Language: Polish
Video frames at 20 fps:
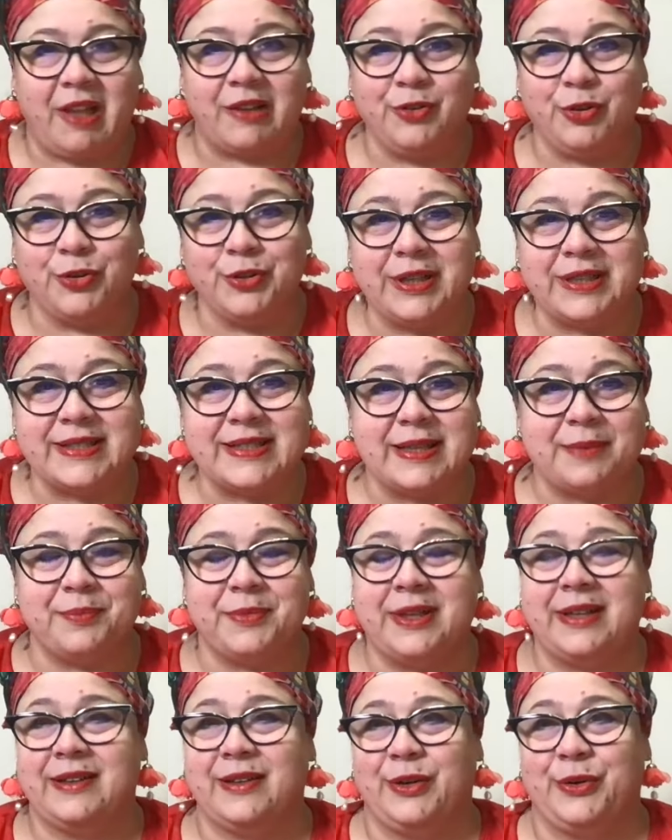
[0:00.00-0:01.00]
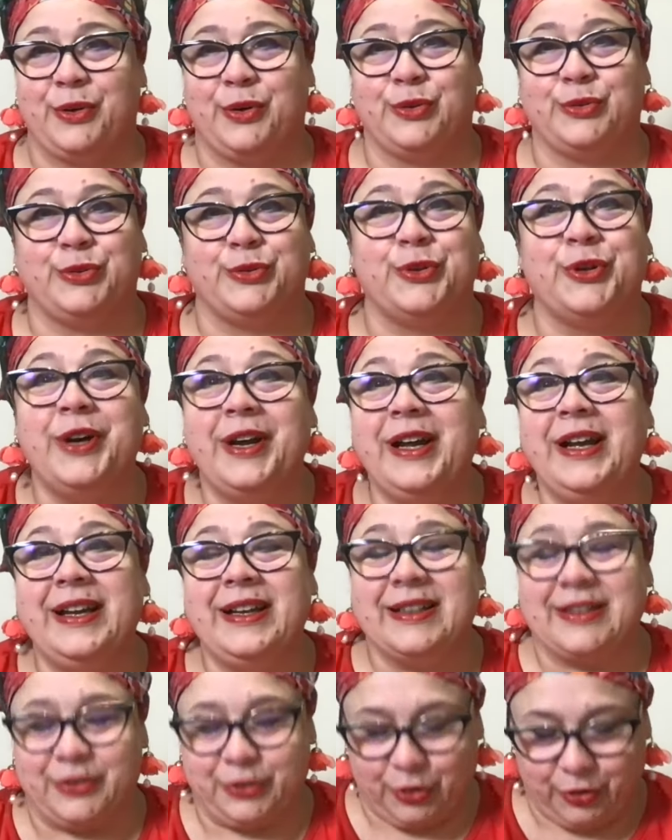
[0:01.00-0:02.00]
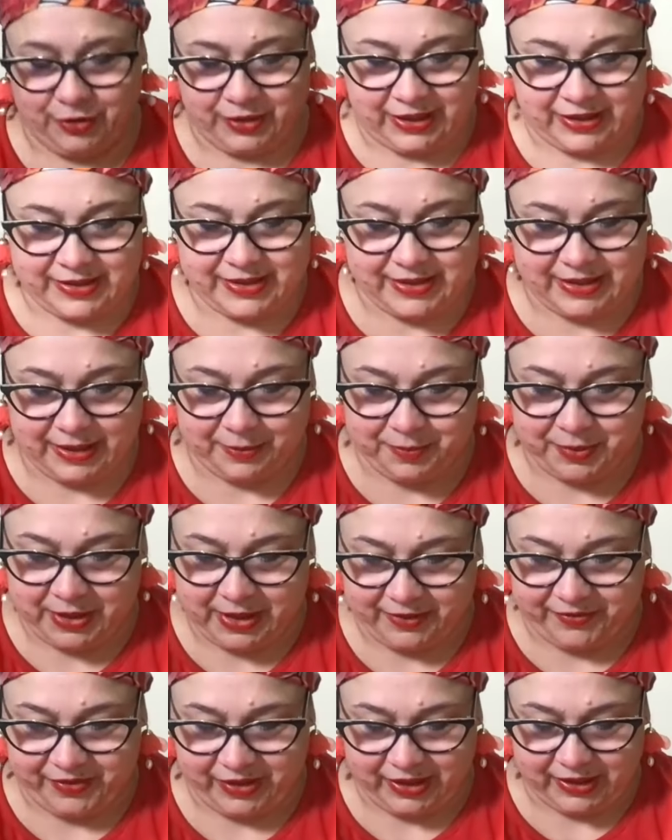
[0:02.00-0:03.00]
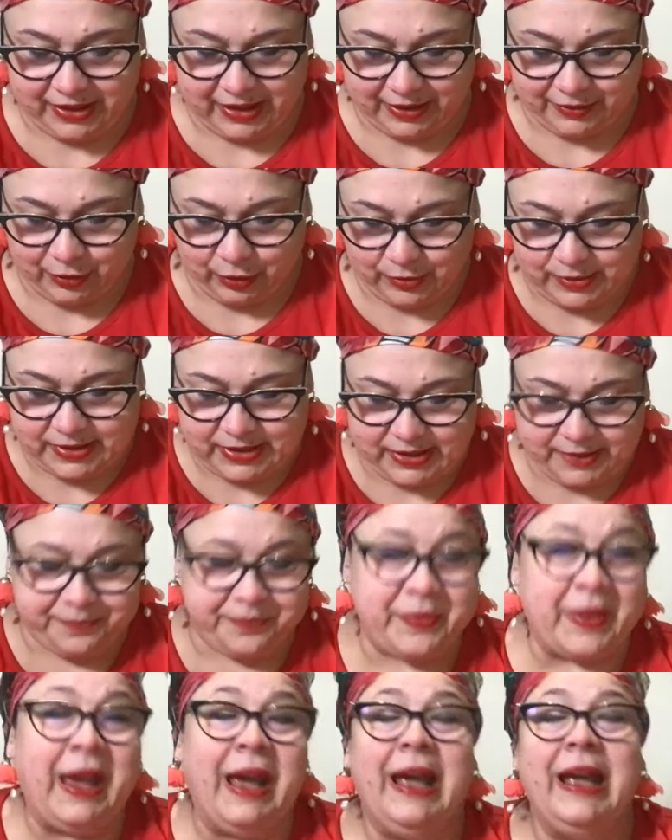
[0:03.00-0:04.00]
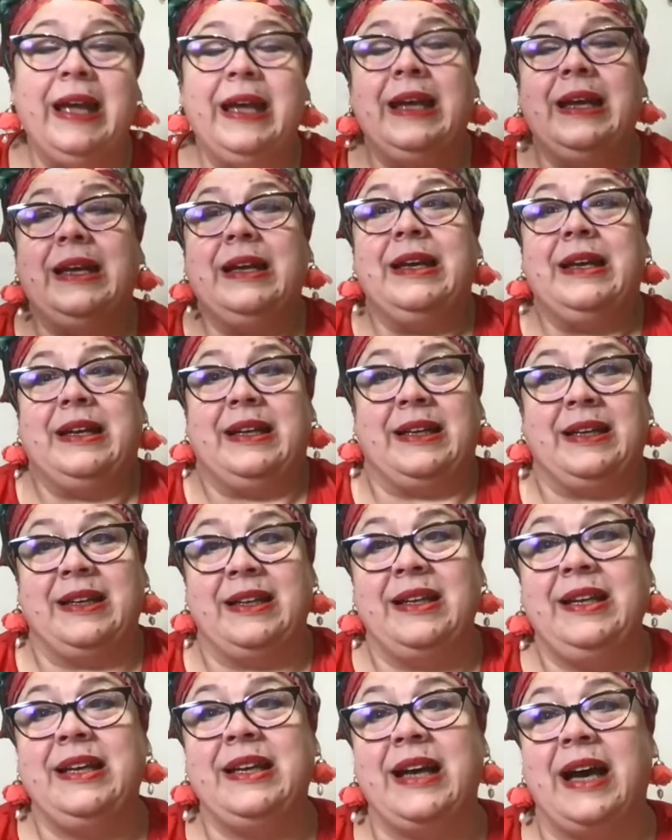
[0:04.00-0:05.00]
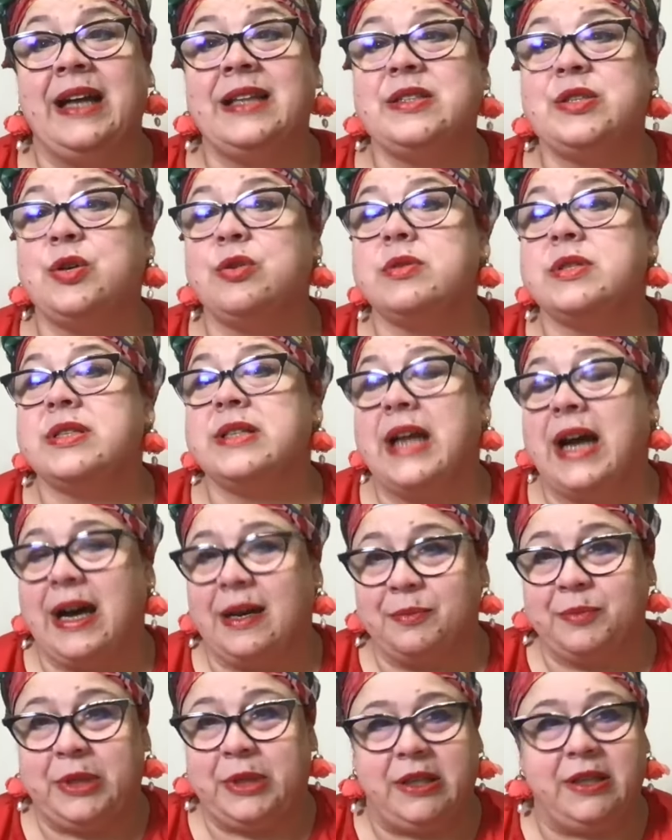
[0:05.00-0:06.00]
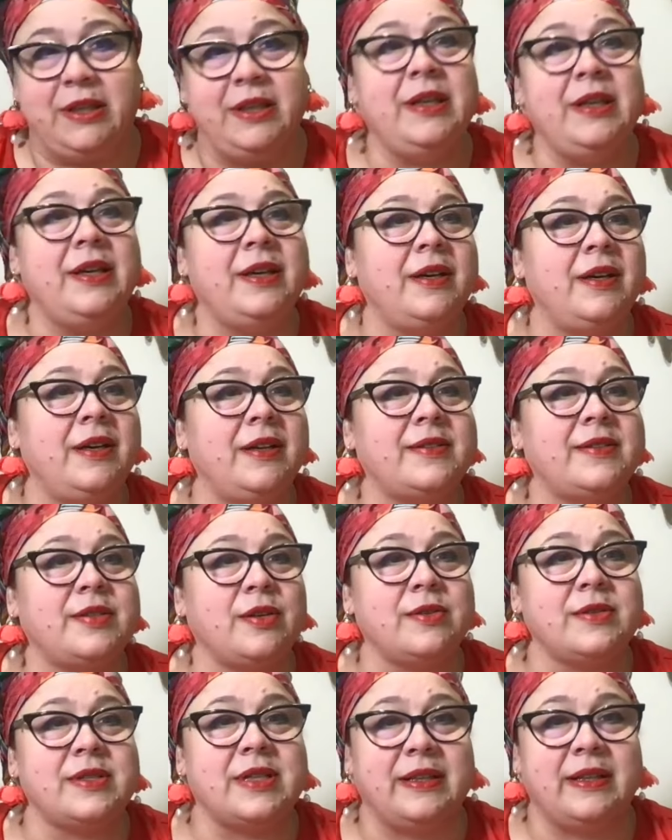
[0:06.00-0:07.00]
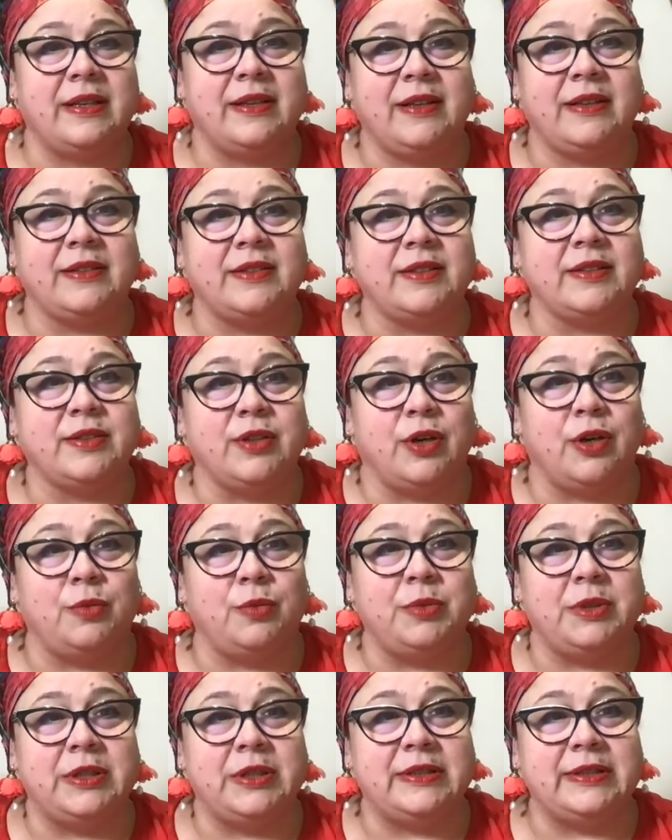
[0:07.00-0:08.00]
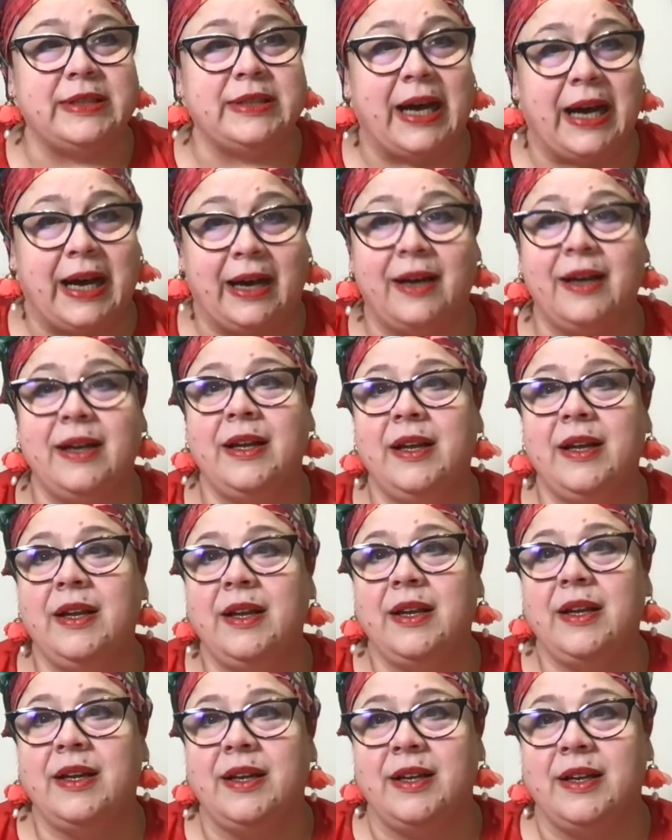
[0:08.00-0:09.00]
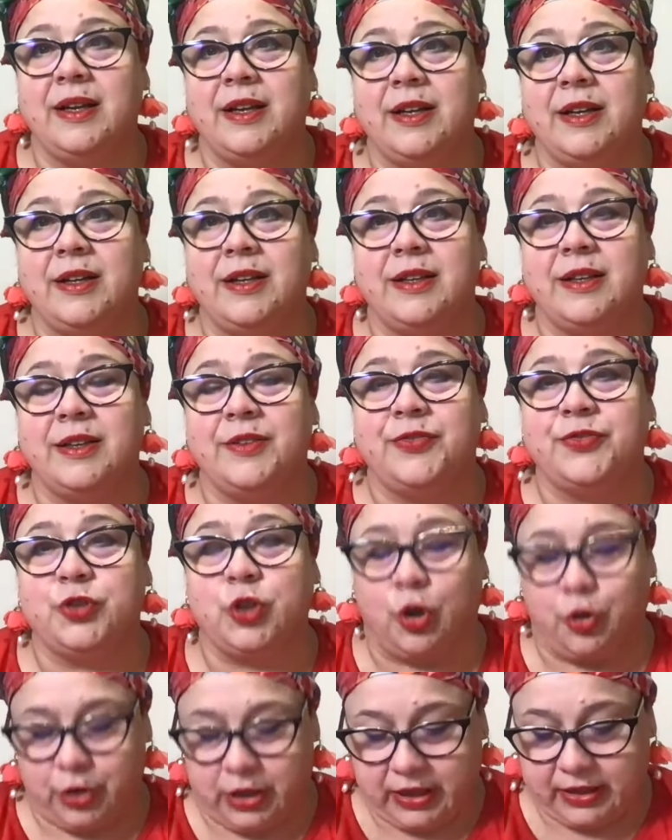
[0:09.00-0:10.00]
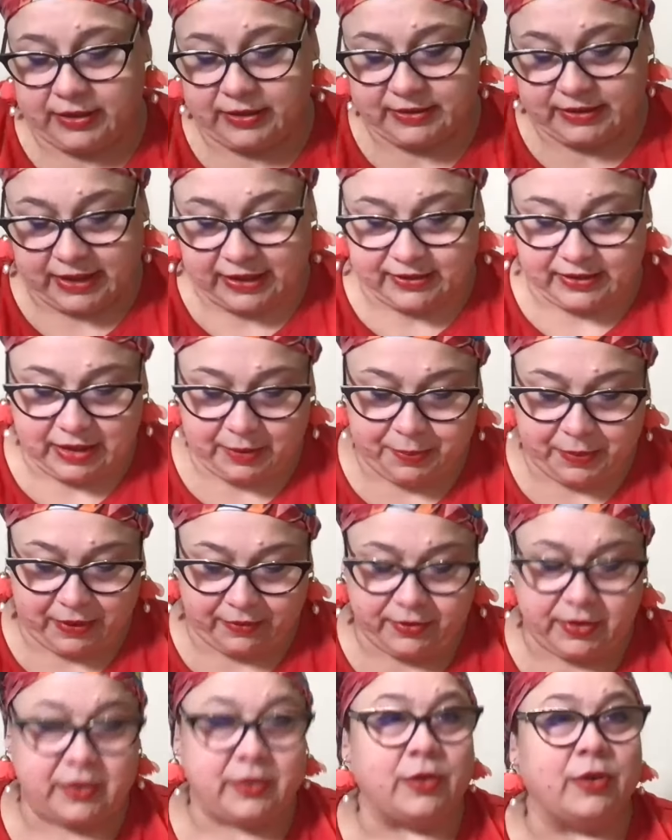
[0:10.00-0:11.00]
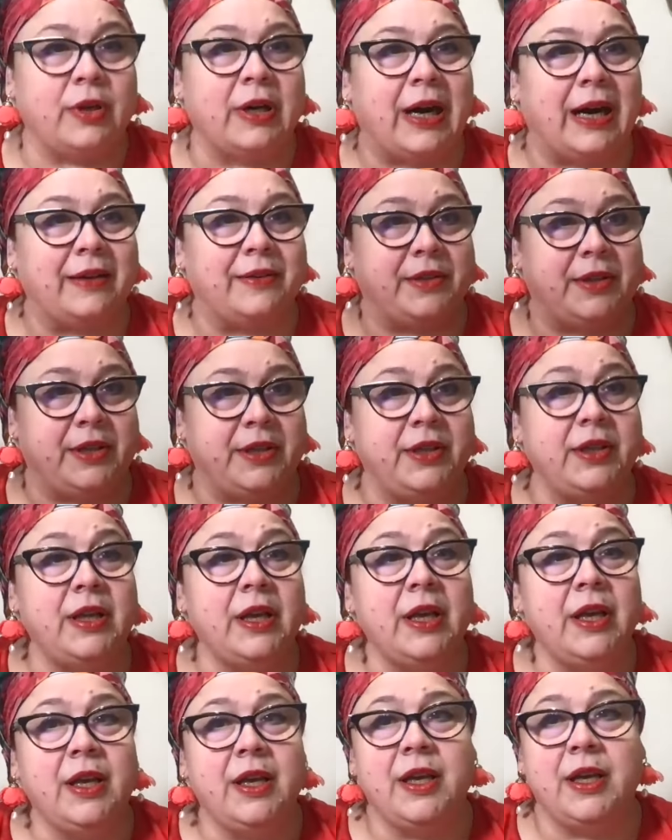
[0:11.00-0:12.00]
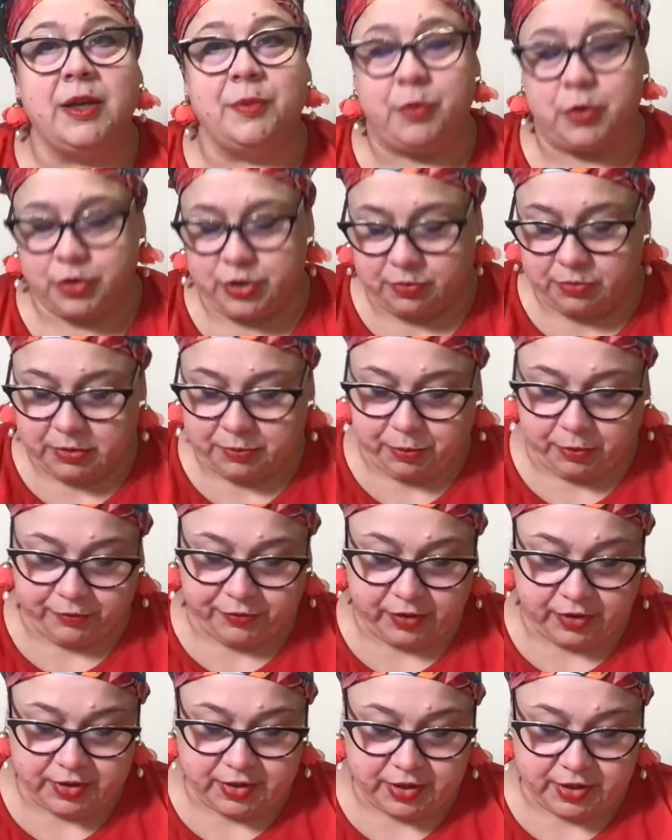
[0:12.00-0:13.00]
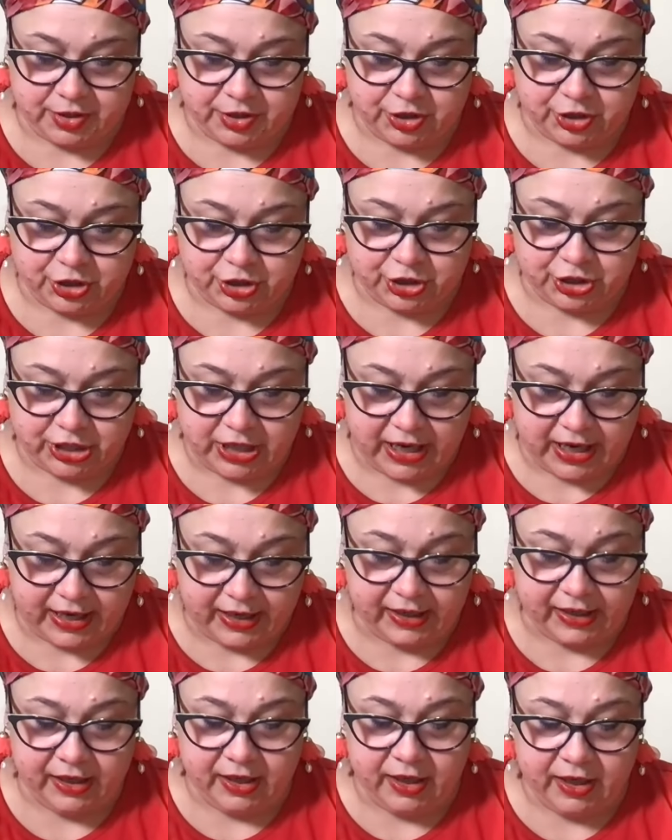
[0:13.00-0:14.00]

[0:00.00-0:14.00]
do następnego roku, do następnej Wielkanocy. E, a co z nami, e, co z energetyką na e, wtorek? Tak naprawdę, kochani, możemy powiedzieć, że